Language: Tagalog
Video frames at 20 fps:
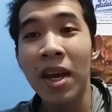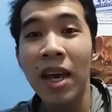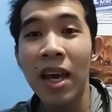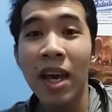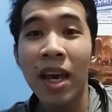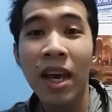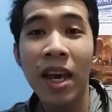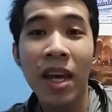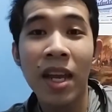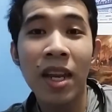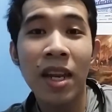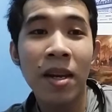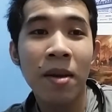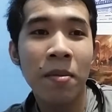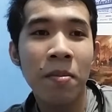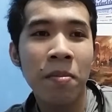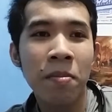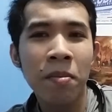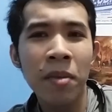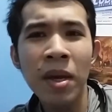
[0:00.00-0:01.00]
And
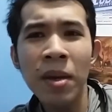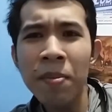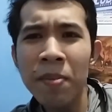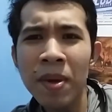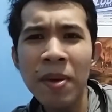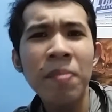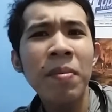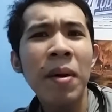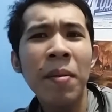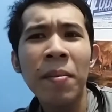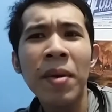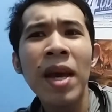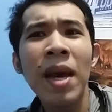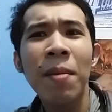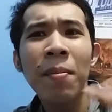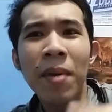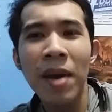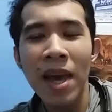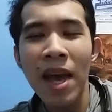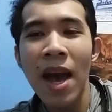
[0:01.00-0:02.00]
maybe
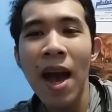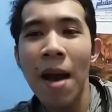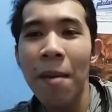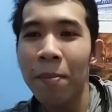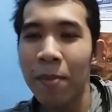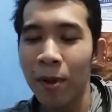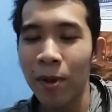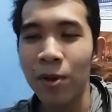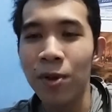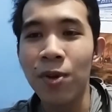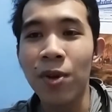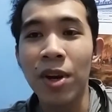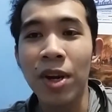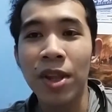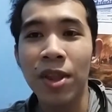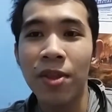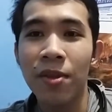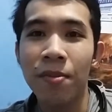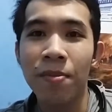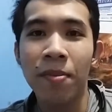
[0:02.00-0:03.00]
mamaya-maya upload ko
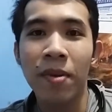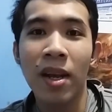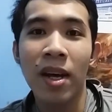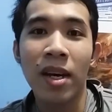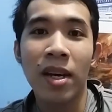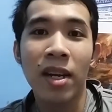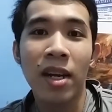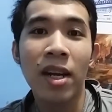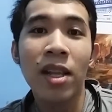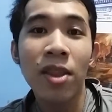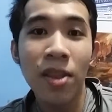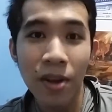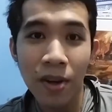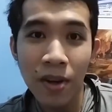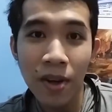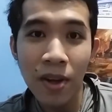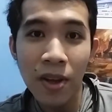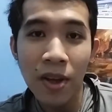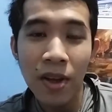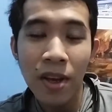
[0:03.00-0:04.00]
rin tong vlog na to.